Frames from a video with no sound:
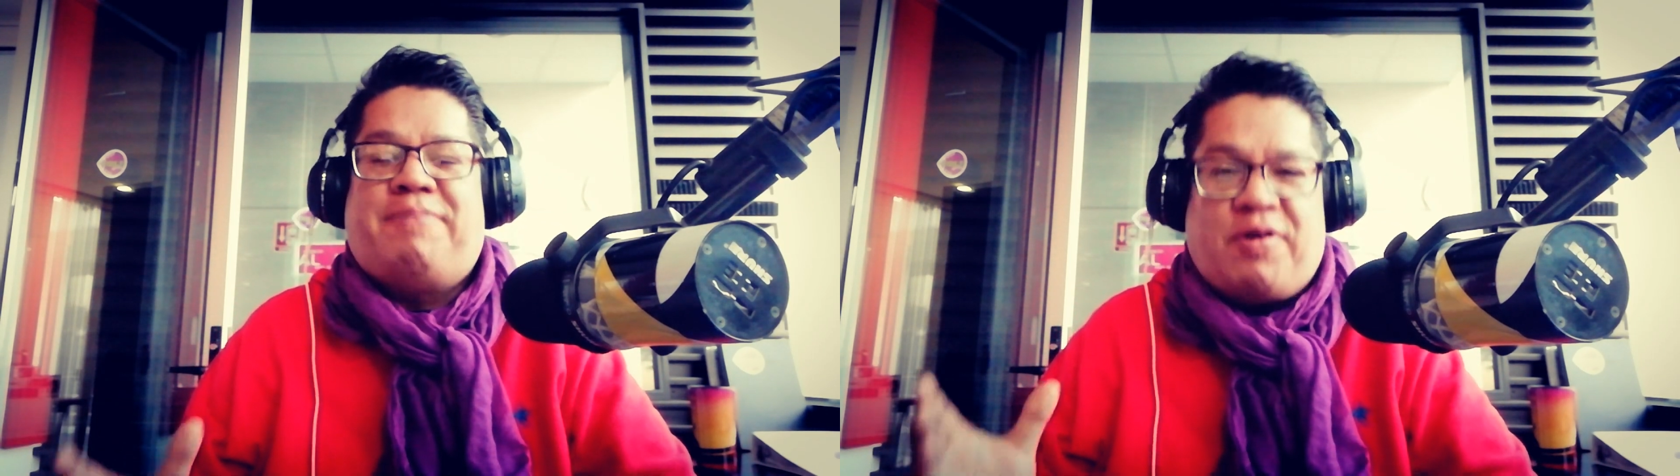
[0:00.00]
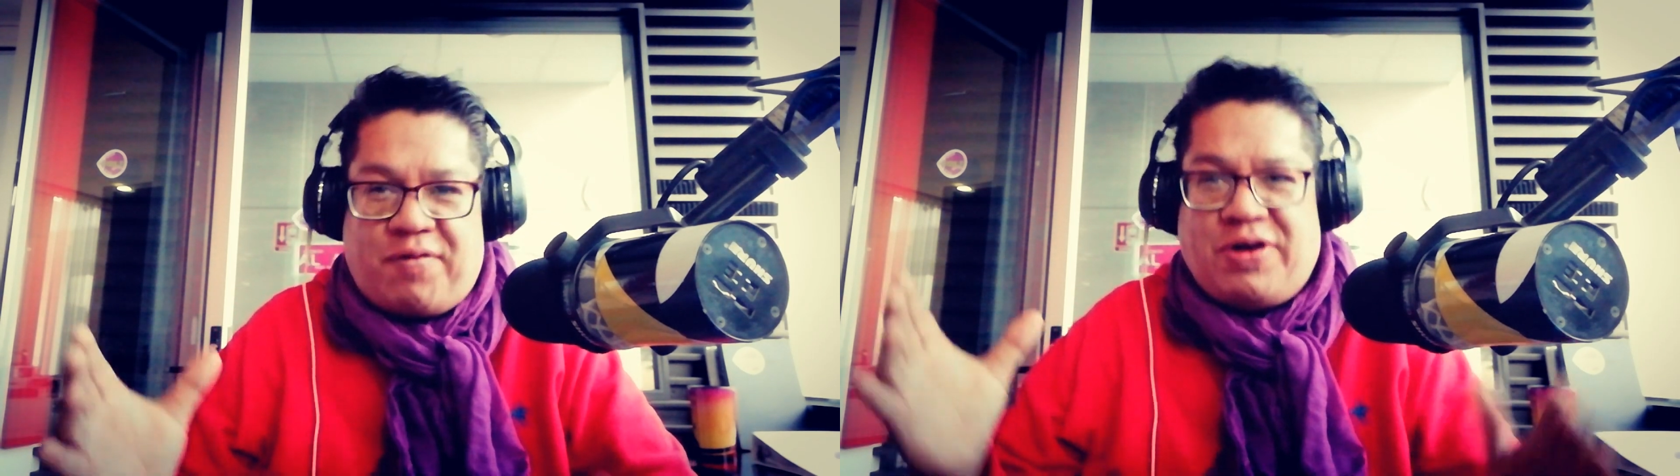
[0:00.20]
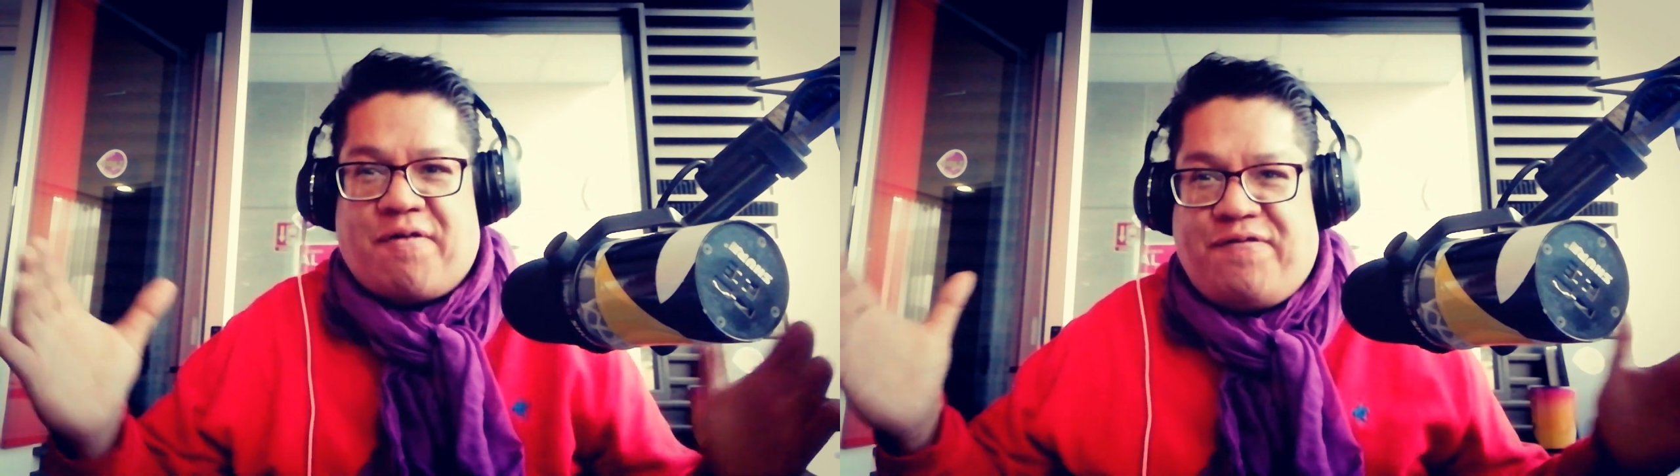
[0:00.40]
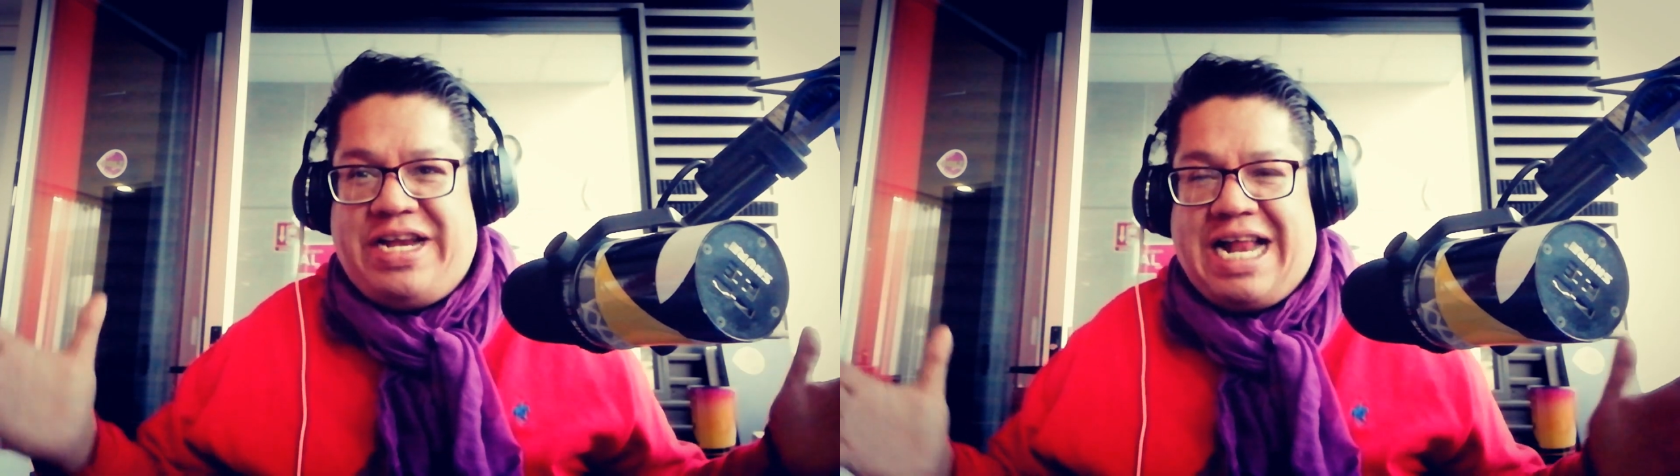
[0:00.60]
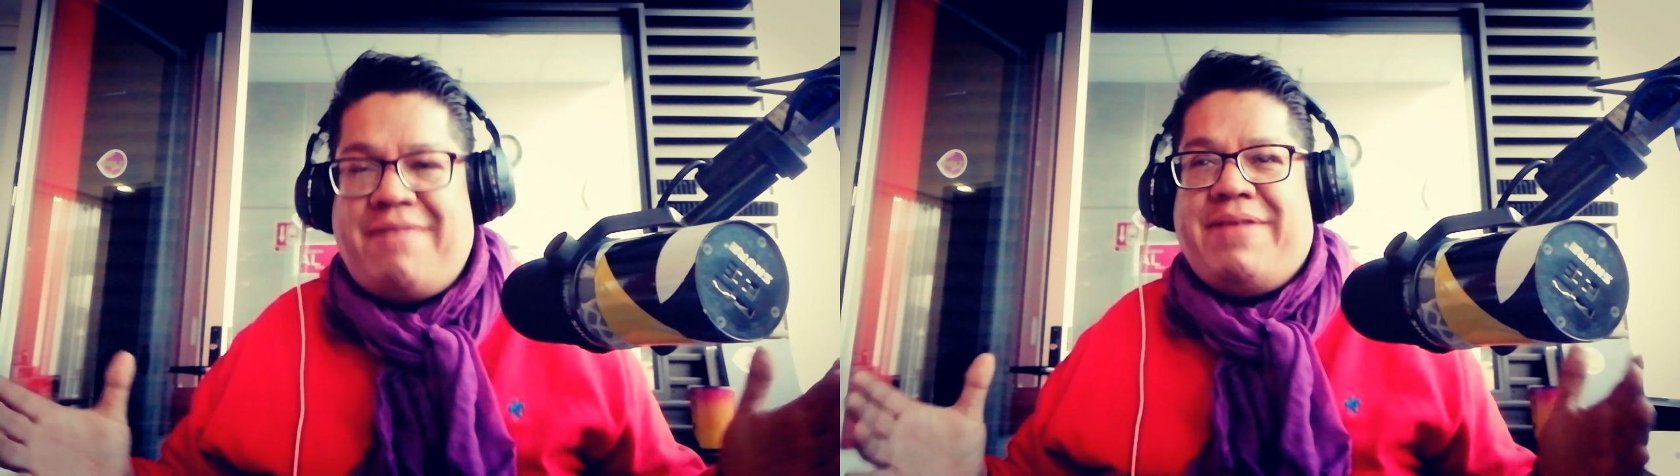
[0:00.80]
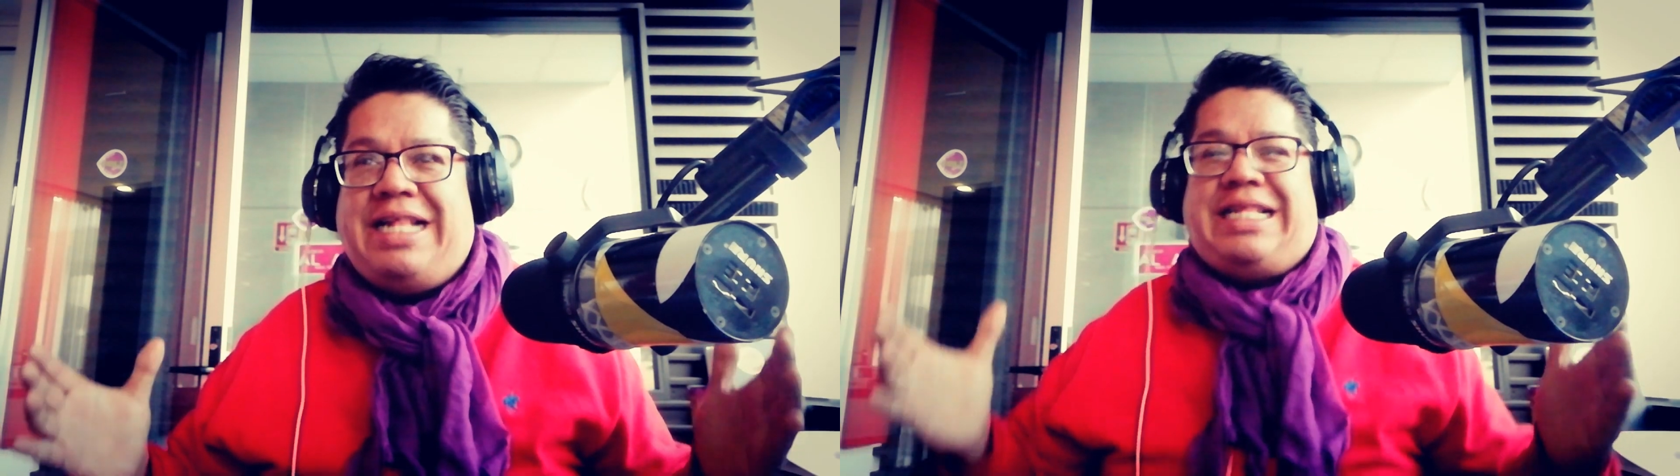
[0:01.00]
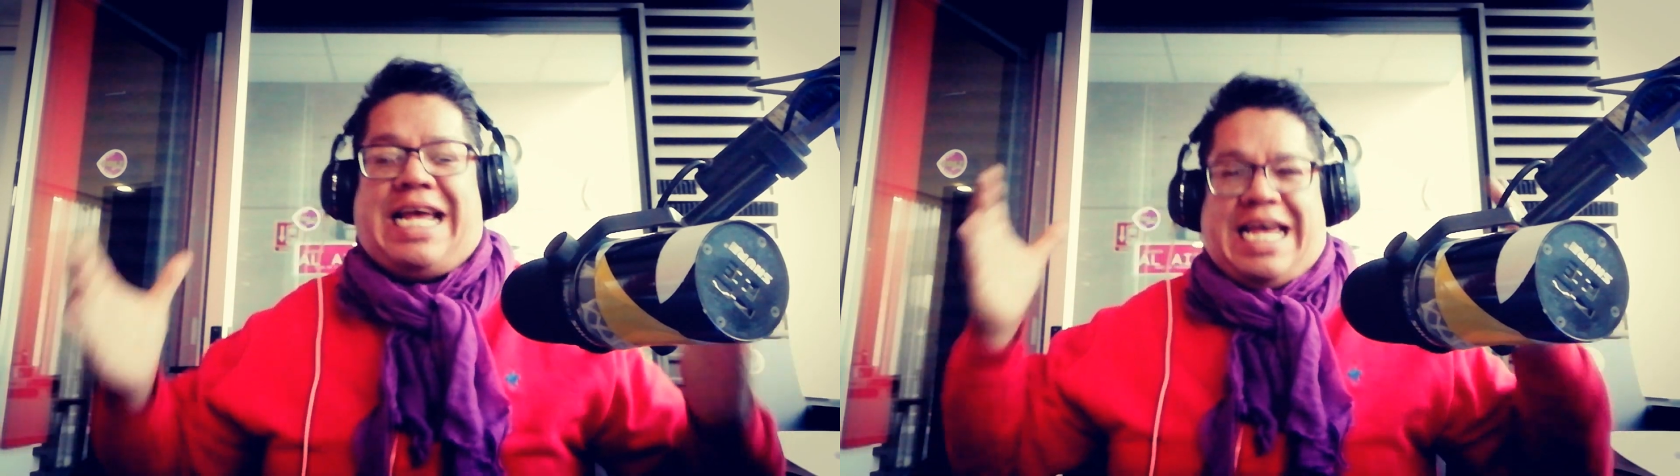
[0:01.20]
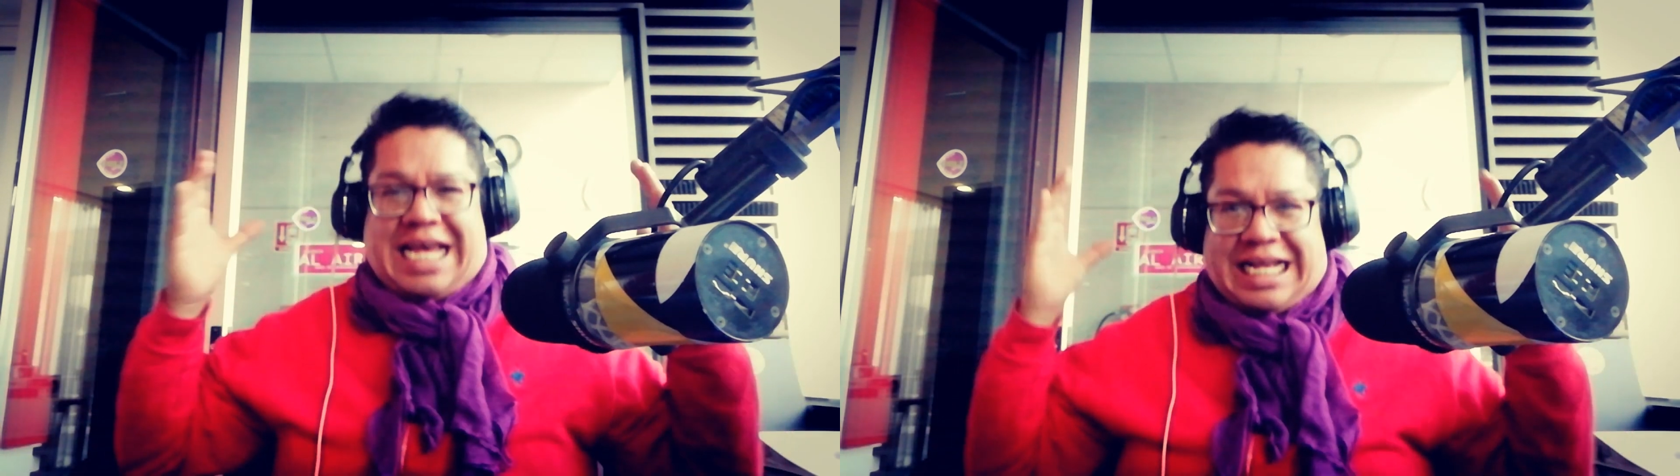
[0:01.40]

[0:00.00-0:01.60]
pero bueno, finalmente